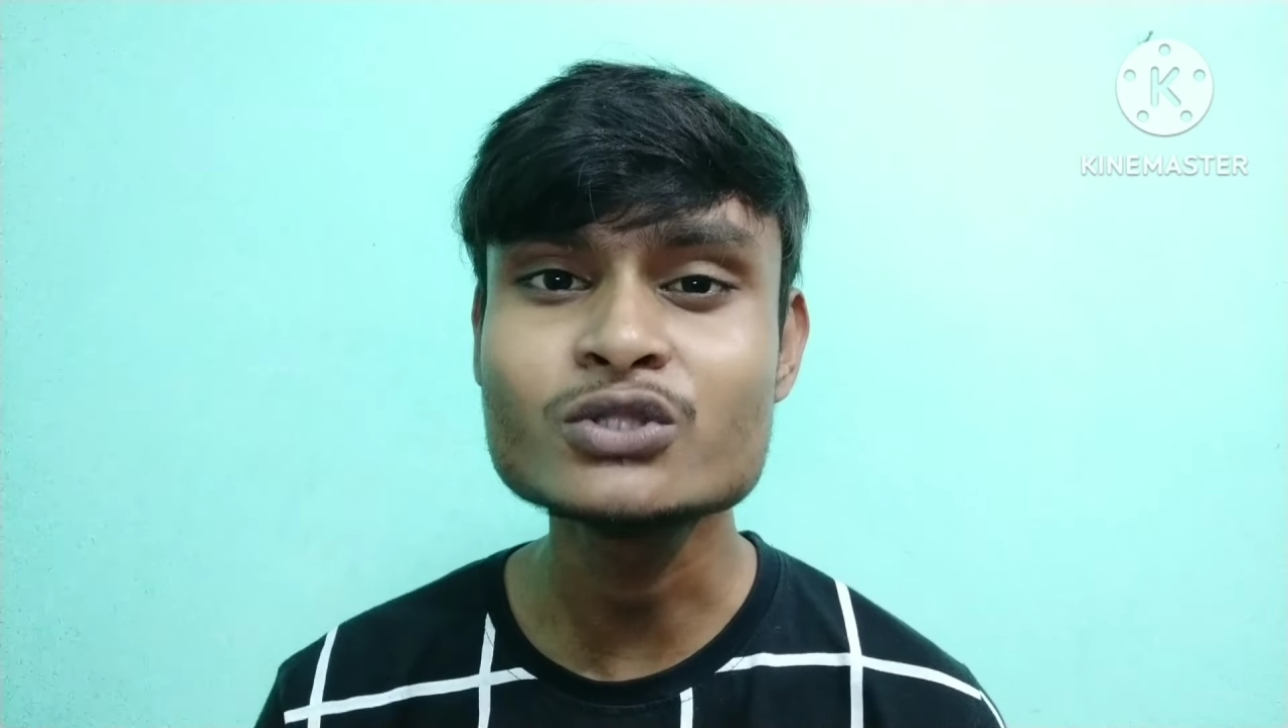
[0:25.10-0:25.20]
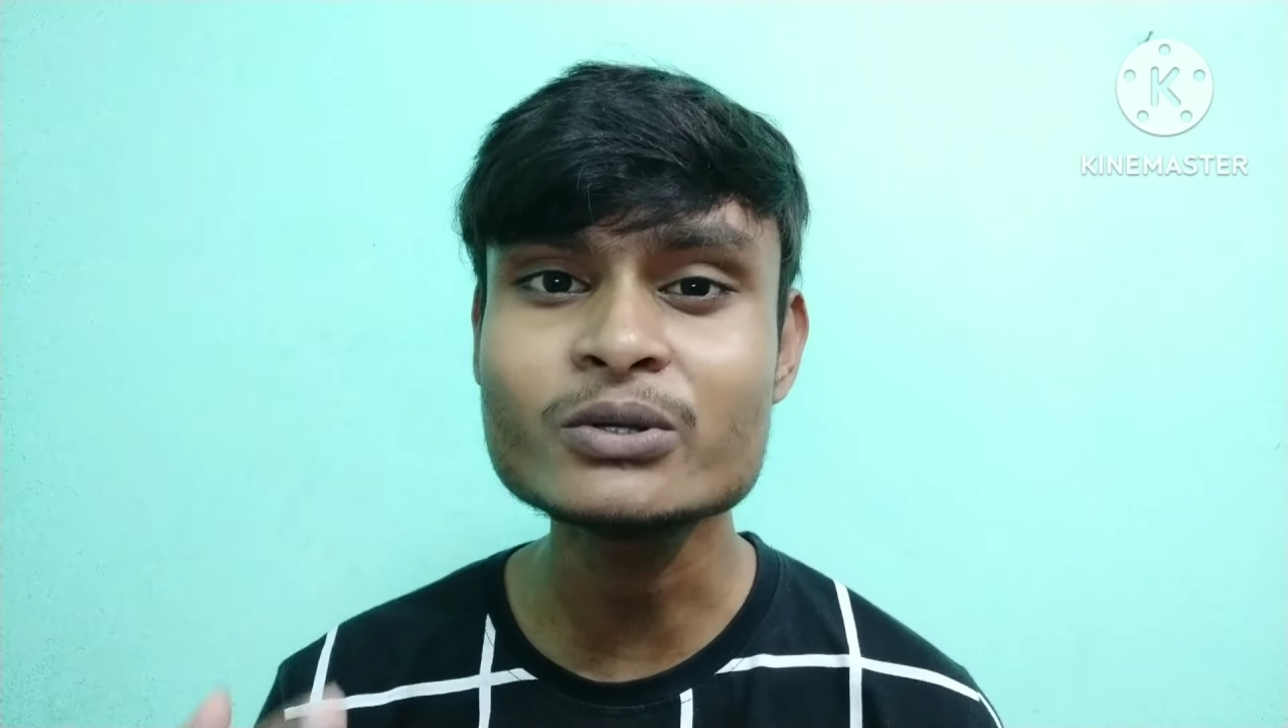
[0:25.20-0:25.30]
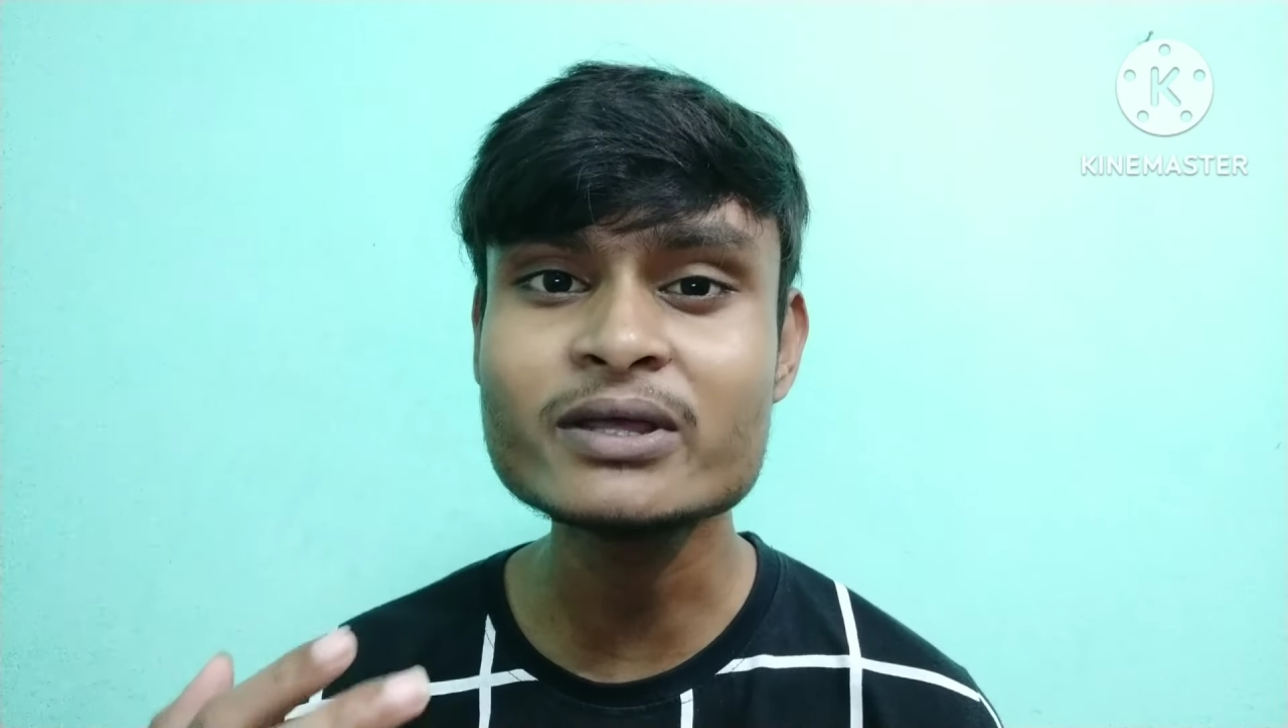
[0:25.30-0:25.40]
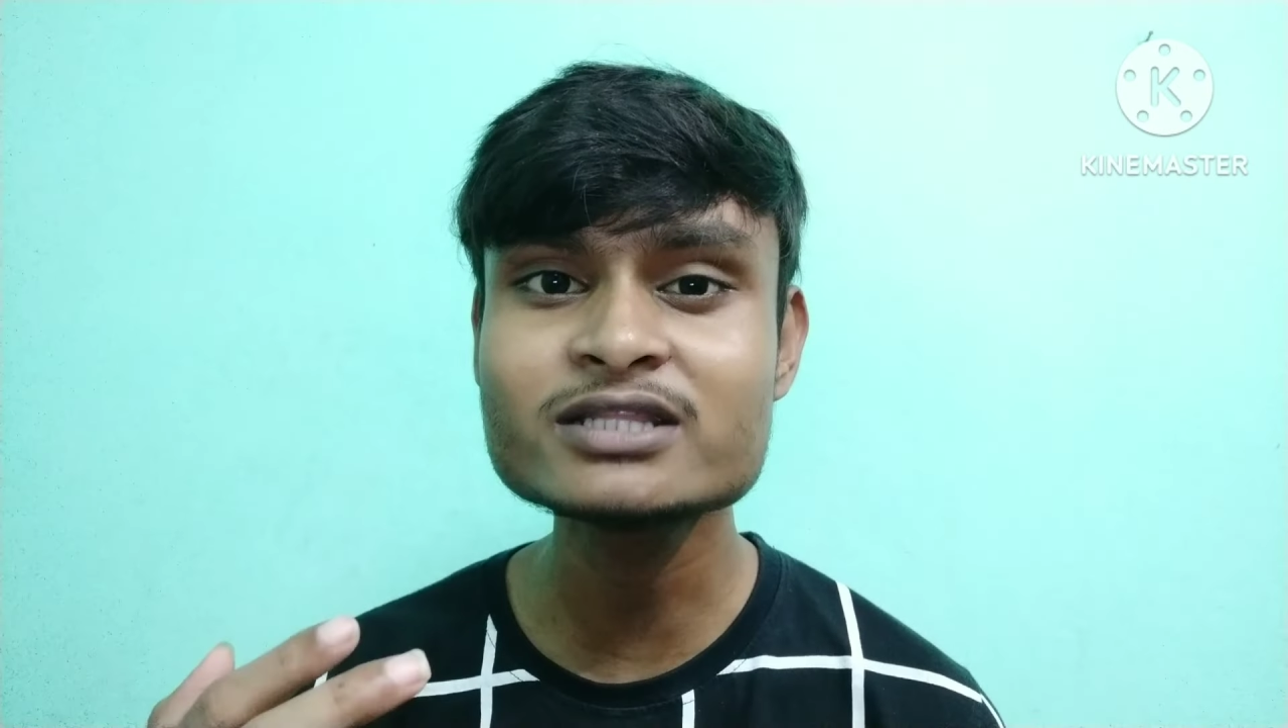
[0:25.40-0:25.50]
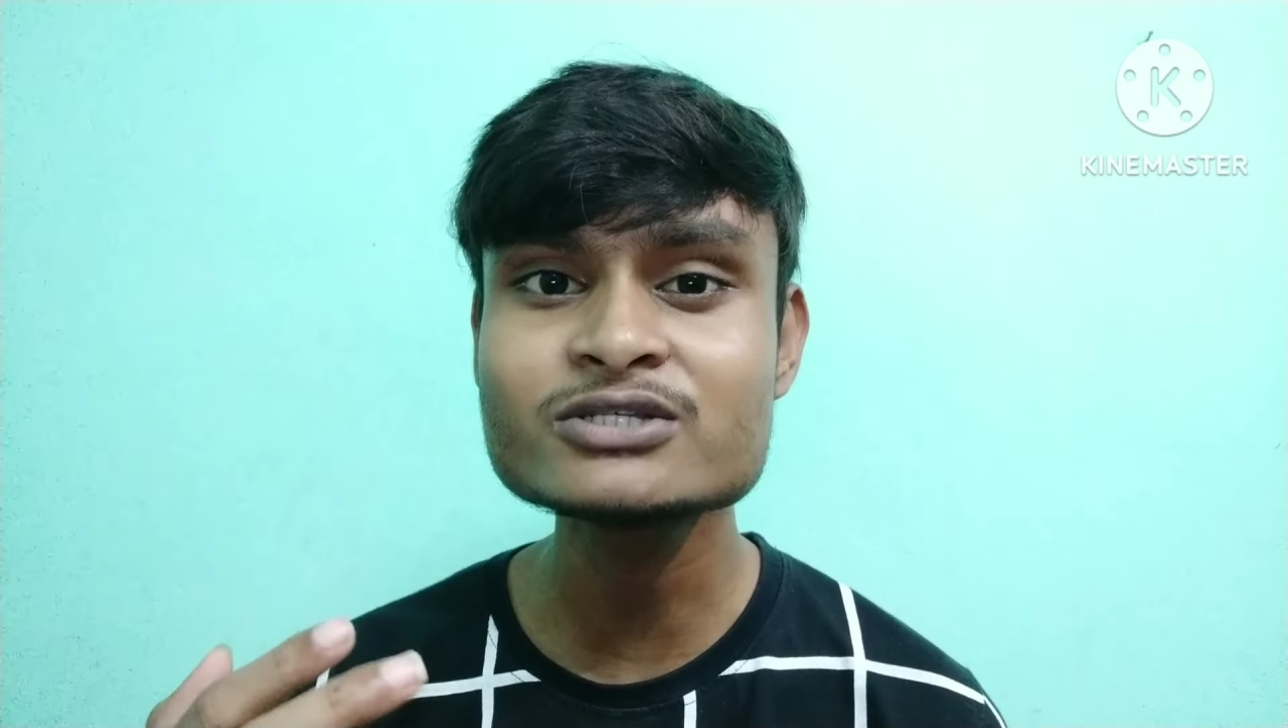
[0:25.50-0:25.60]

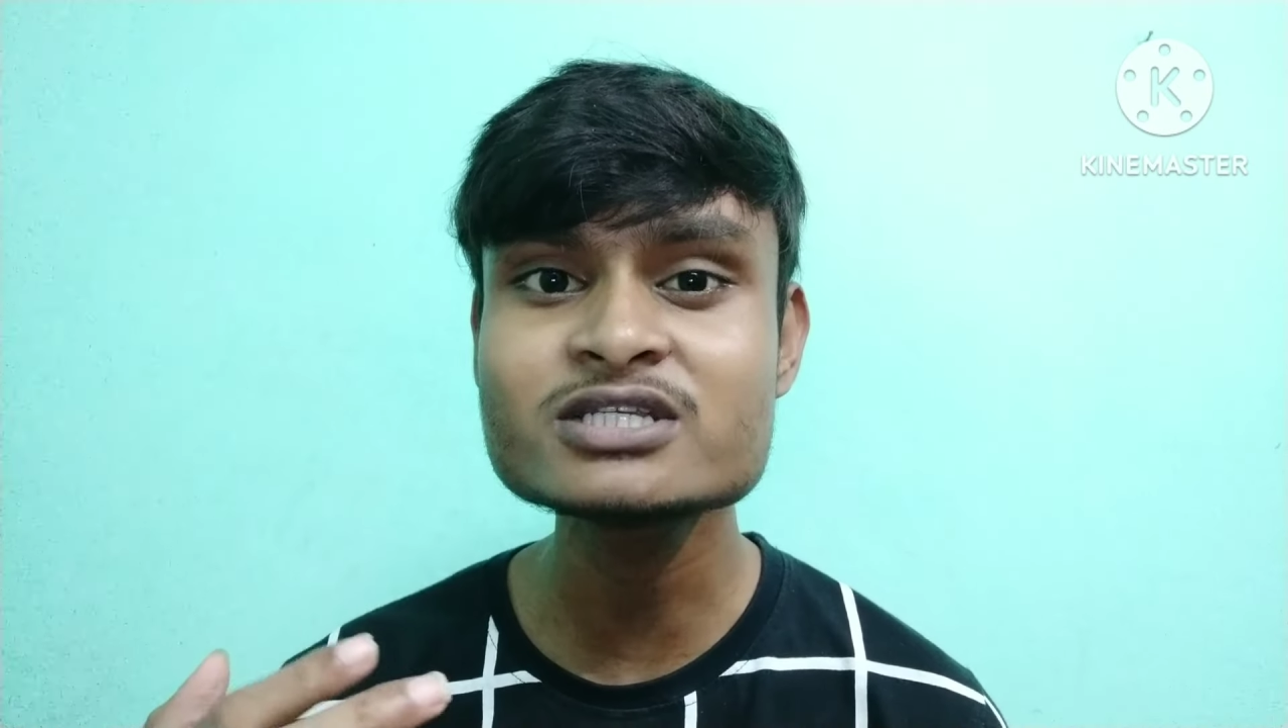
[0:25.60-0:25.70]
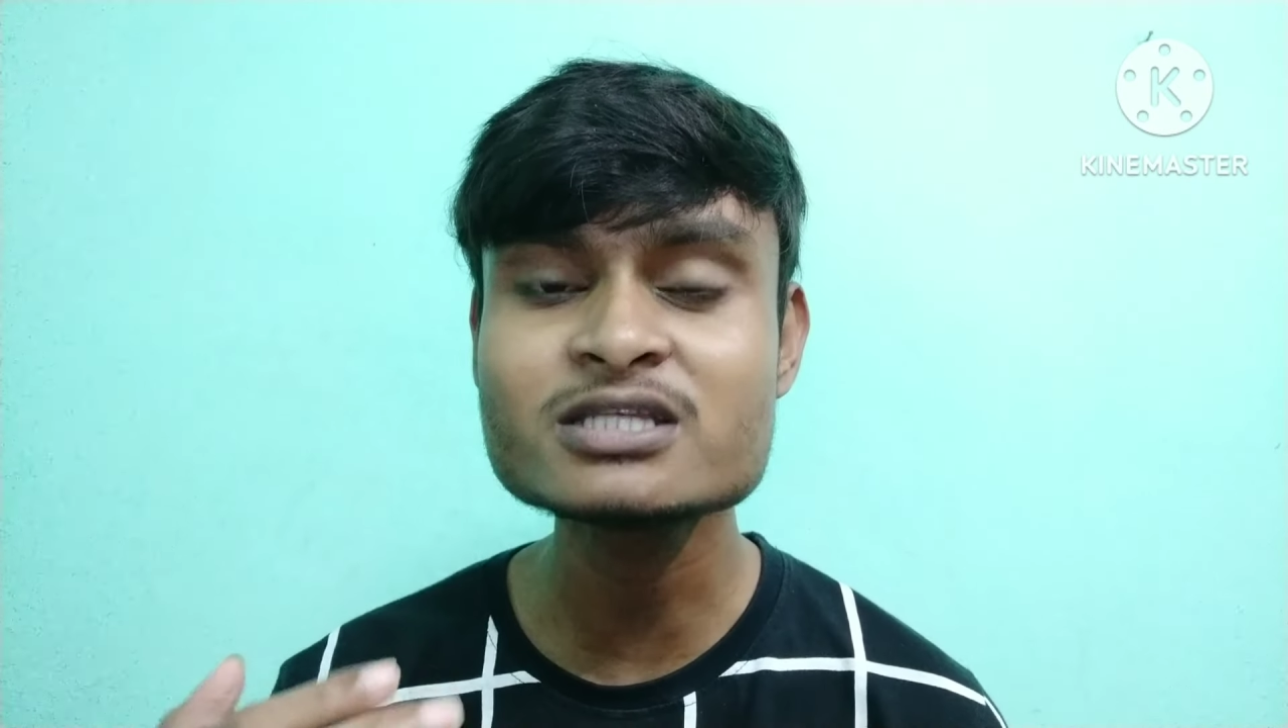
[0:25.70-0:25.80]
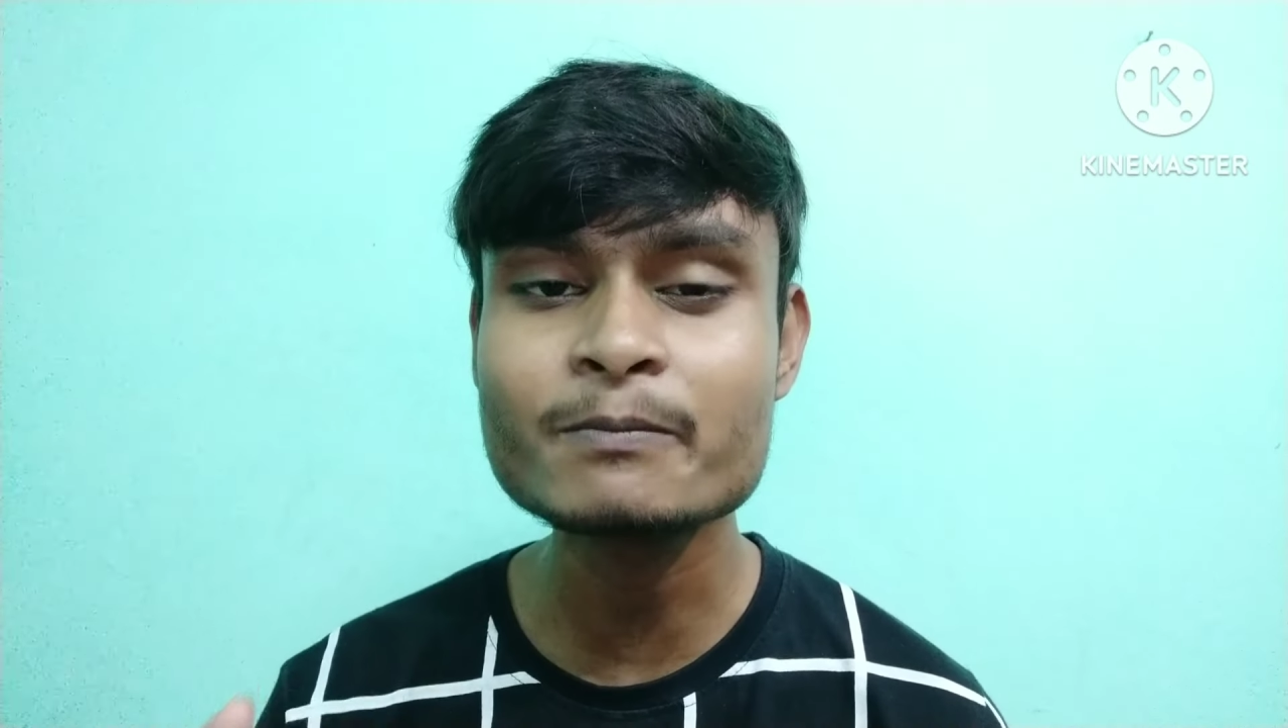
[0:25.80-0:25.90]
दोनों एक दूसरे से